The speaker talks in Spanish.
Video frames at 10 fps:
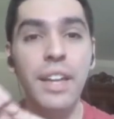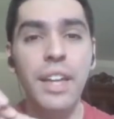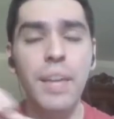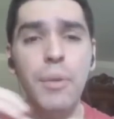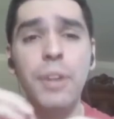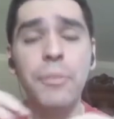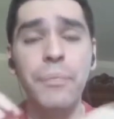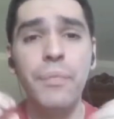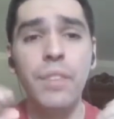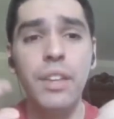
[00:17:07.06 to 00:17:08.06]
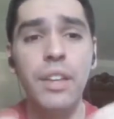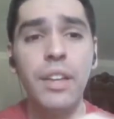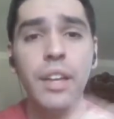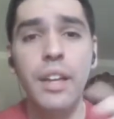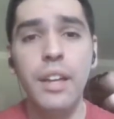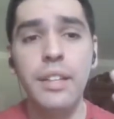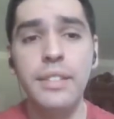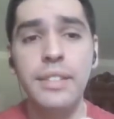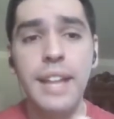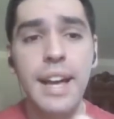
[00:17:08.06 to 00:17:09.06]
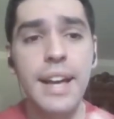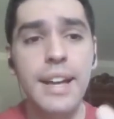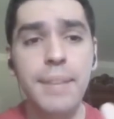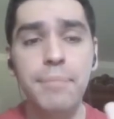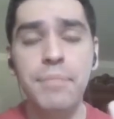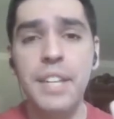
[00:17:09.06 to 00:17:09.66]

Y bueno, ya,